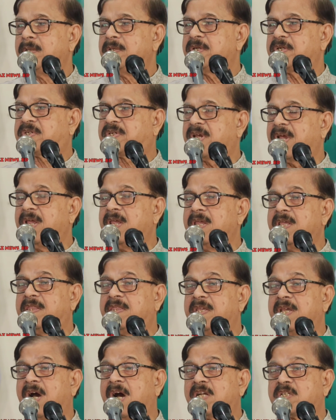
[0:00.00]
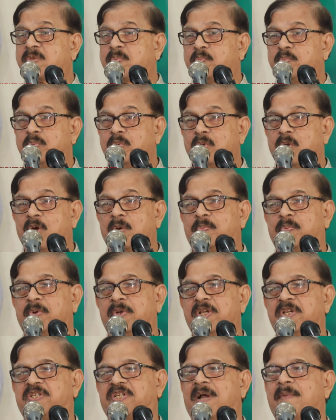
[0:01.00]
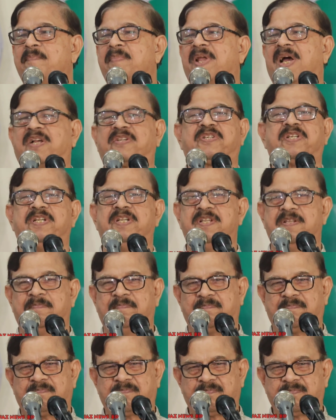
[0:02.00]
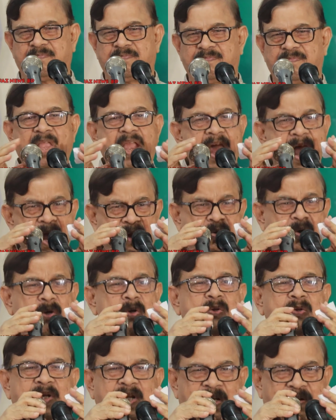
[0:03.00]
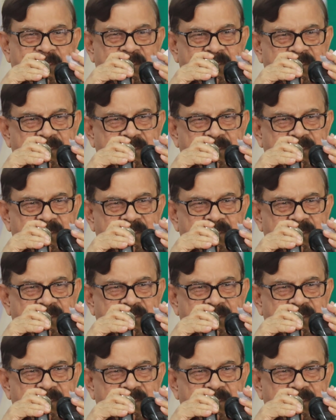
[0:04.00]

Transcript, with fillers: যে সেই ইতিহাস পুরোপুরি সামনে আসেনি এখনও না